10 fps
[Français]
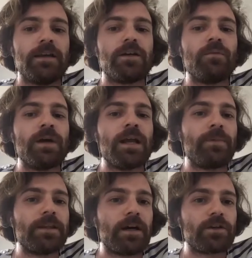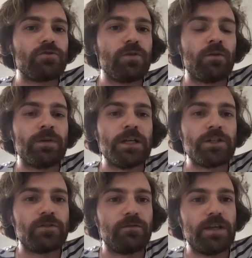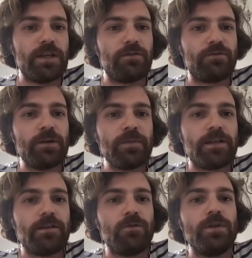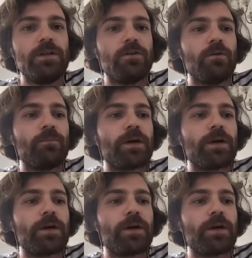Et comme elle n'a pas d'argent, elle emménage chez une vieille femme qui lui euh,